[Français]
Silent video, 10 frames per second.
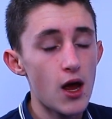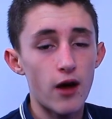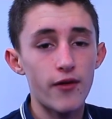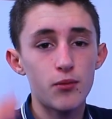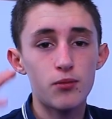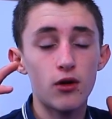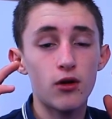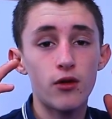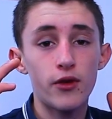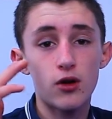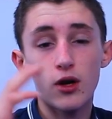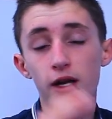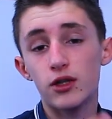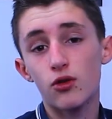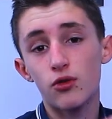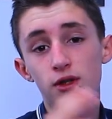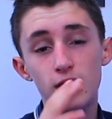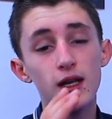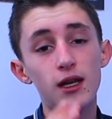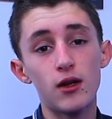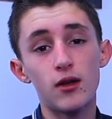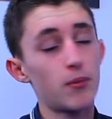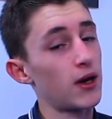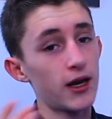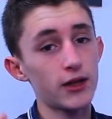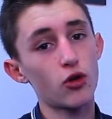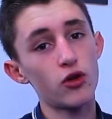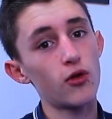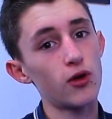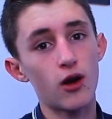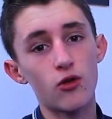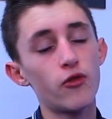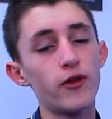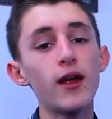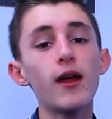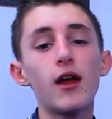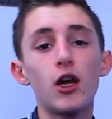avec, la lettre D et pas la lettre U, on l'a enlevé.